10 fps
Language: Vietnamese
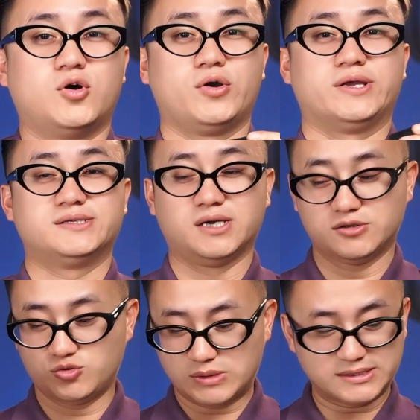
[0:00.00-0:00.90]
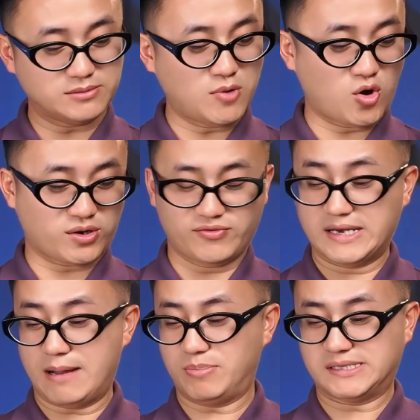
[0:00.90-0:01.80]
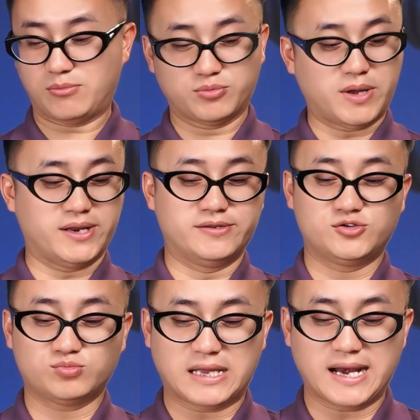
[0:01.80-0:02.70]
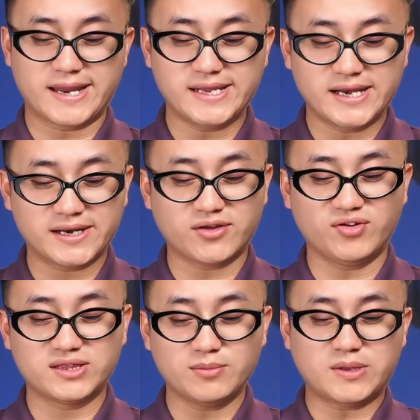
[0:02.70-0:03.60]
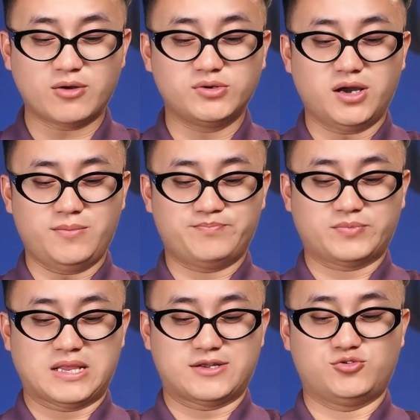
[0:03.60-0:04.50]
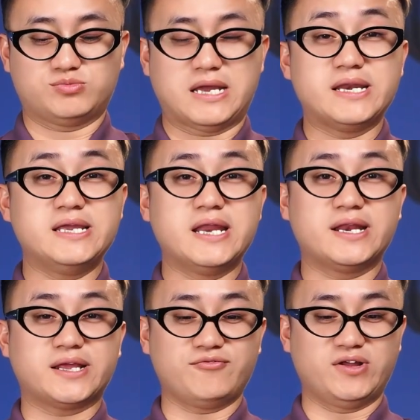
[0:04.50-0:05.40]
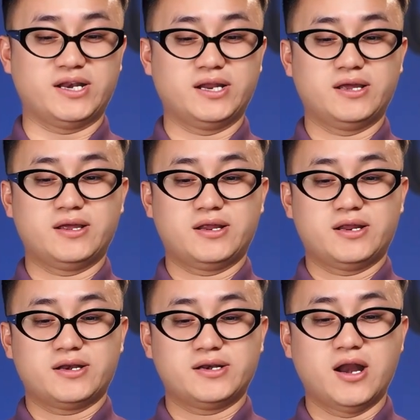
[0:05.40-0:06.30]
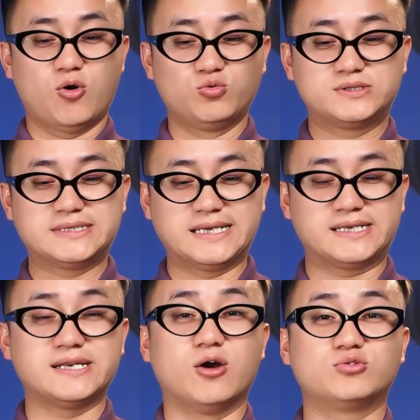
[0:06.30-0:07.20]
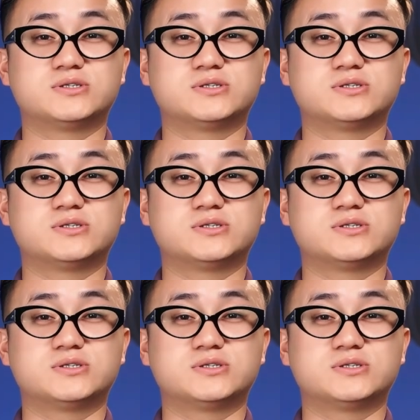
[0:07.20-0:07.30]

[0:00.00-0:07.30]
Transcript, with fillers: rồi giờ chúng ta sẽ bỏ cái phần nắp này sang một bên chúng ta lại đi đến cái phần tiếp theo nữa là chúng ta đi đến cái phần đầu xịt đầu